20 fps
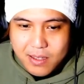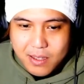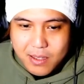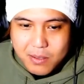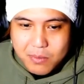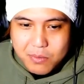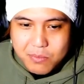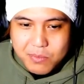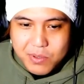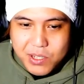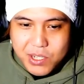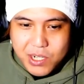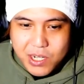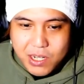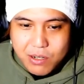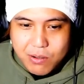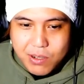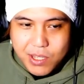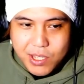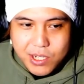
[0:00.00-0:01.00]
短いお
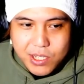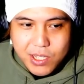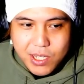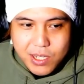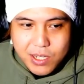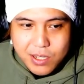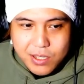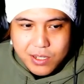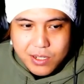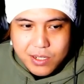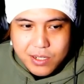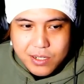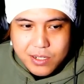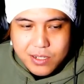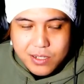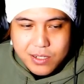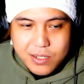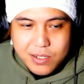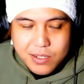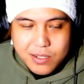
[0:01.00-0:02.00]
話ないか
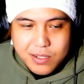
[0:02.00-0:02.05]
な